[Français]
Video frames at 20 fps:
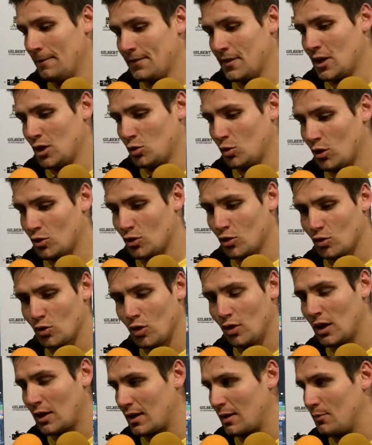Et je crois que ce
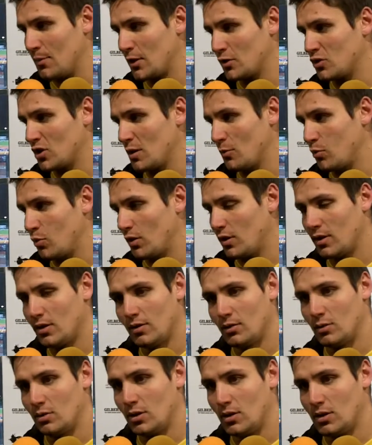soir, on a quand même perdu un point
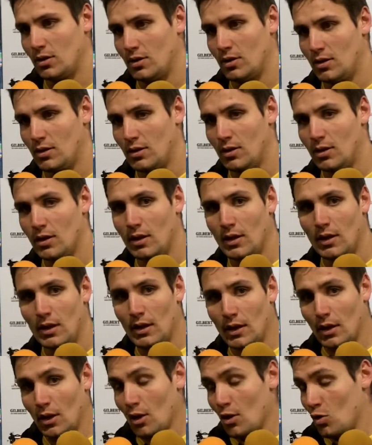où,
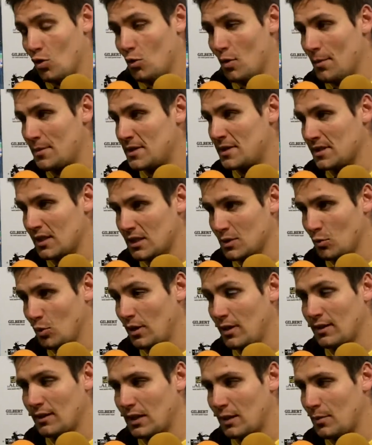ou même si
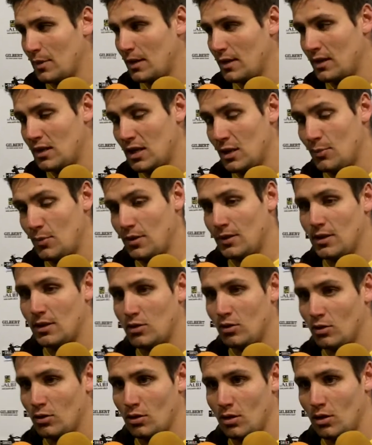Strasbourg est une très belle équipe et était
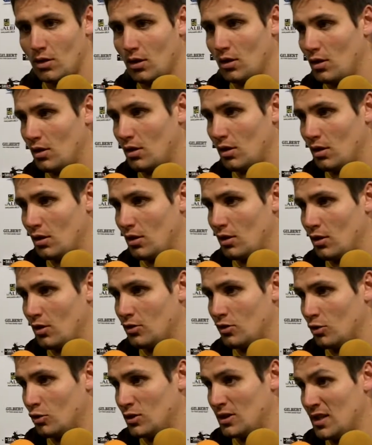euh,
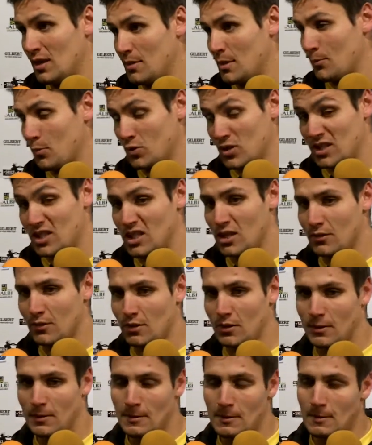sur une, dynamique
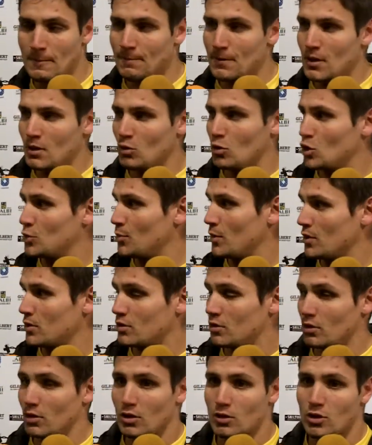positive, nous je pense
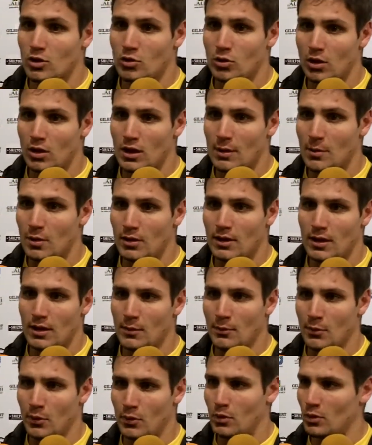que ce soir on a manqué
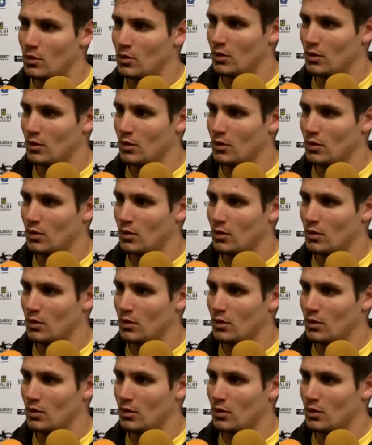un peu